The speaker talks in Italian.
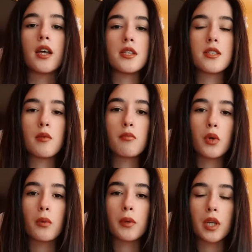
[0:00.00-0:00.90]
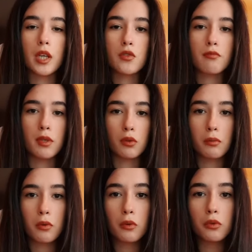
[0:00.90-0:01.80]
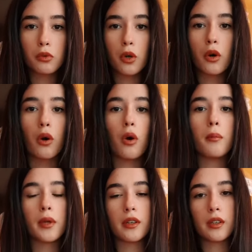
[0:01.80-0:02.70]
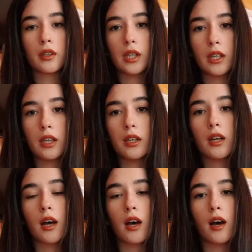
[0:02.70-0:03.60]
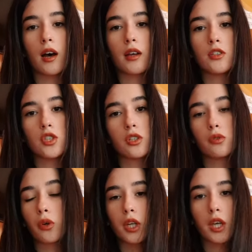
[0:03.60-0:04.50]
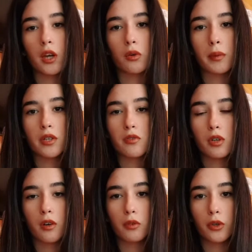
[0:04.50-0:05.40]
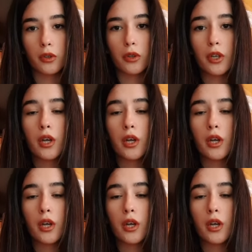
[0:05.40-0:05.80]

ad esempio per chi ha subito un lutto o per chi ha i genitori che hanno perso il lavoro.